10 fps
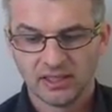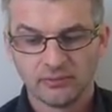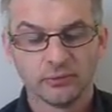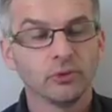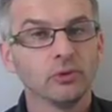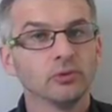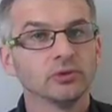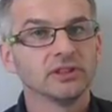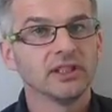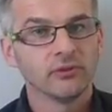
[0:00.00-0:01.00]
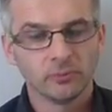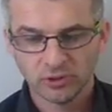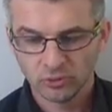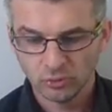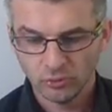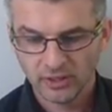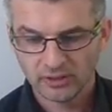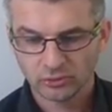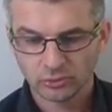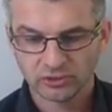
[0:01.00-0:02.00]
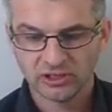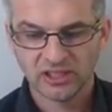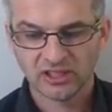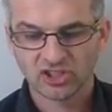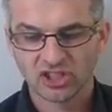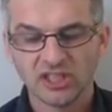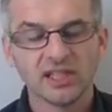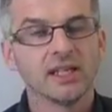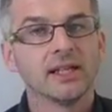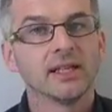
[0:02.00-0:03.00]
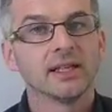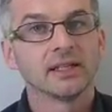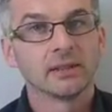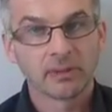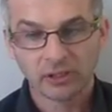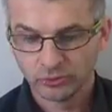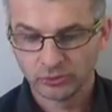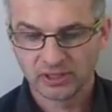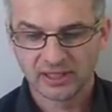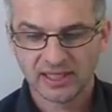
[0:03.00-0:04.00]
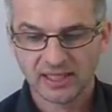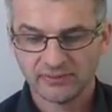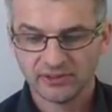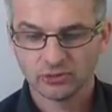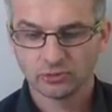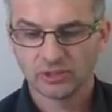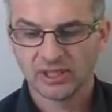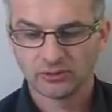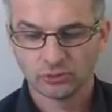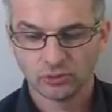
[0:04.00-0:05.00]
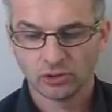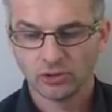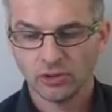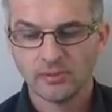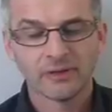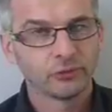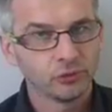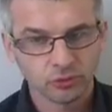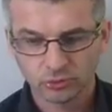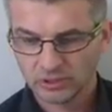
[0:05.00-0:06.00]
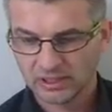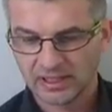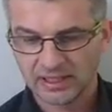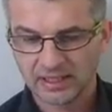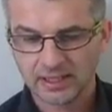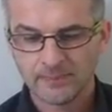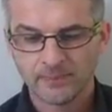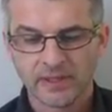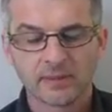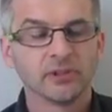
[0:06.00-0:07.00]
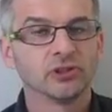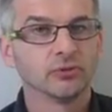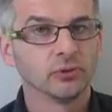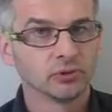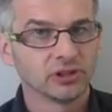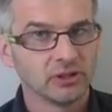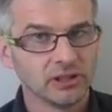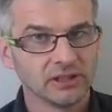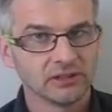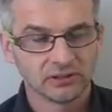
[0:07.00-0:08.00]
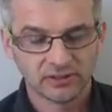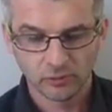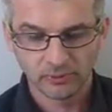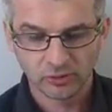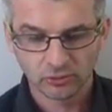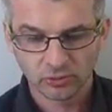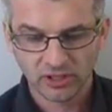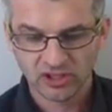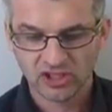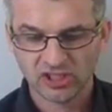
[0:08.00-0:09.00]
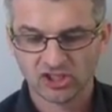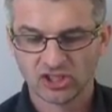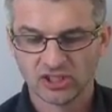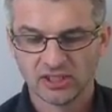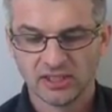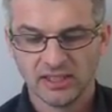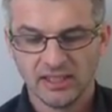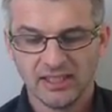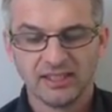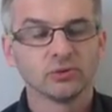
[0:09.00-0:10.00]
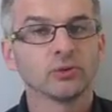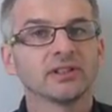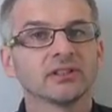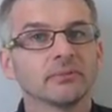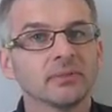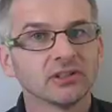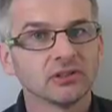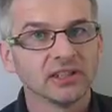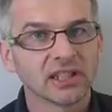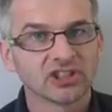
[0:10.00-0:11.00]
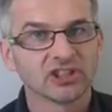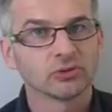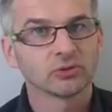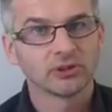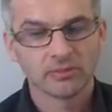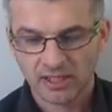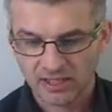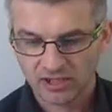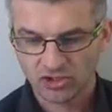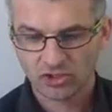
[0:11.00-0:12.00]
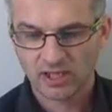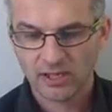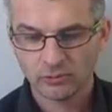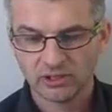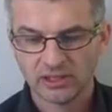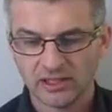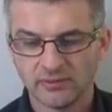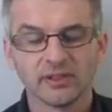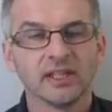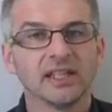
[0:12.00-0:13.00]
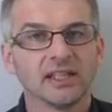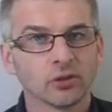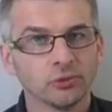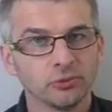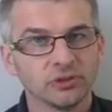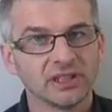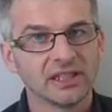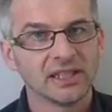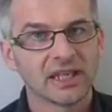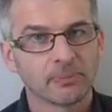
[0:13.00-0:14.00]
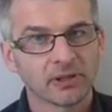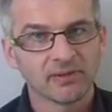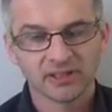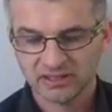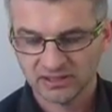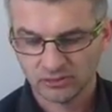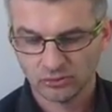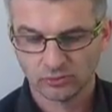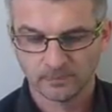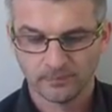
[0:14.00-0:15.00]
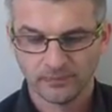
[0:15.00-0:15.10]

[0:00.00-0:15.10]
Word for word: Il veut développer de nouvelles sources d'énergie. Il parle du nucléaire, la fission nucléaire du thorium, la fusion nucléaire, mais il veut aussi développer le stockage d'énergie. Il souhaite maintenir la gestion des barrages à EDF et refuser la privatisation.